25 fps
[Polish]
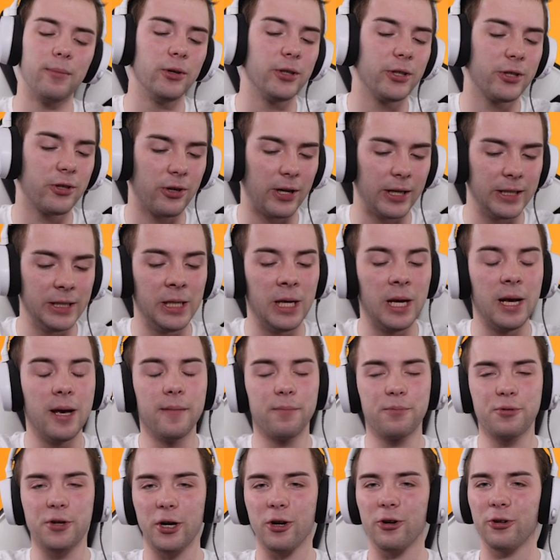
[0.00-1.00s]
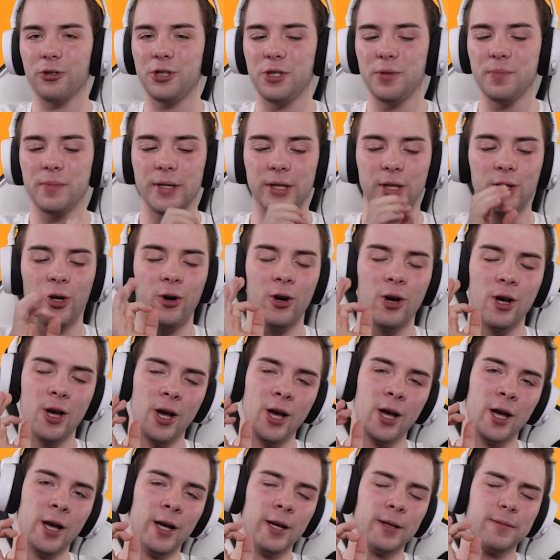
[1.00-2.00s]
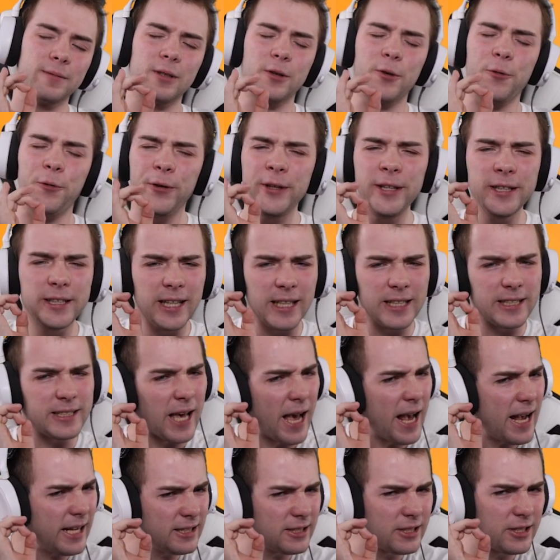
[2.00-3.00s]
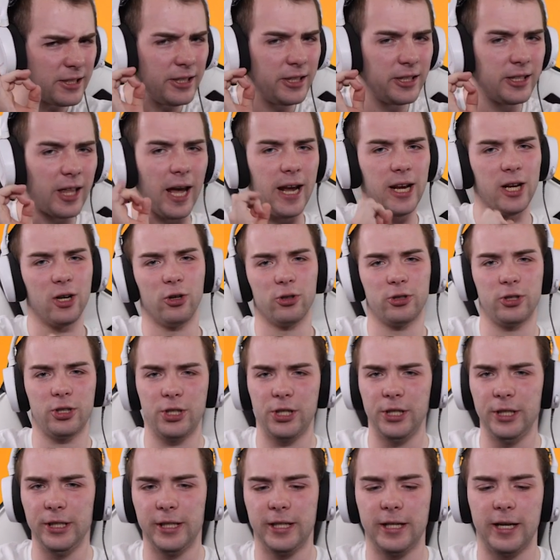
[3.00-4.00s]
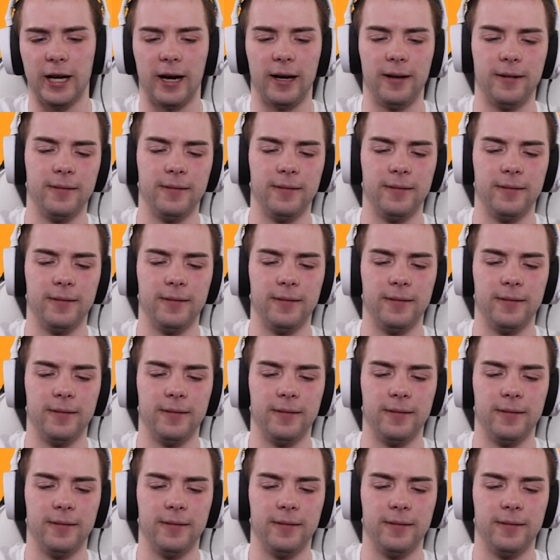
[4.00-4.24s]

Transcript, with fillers: moi kochani, przechodzimy do kwintesencji tego odcinka.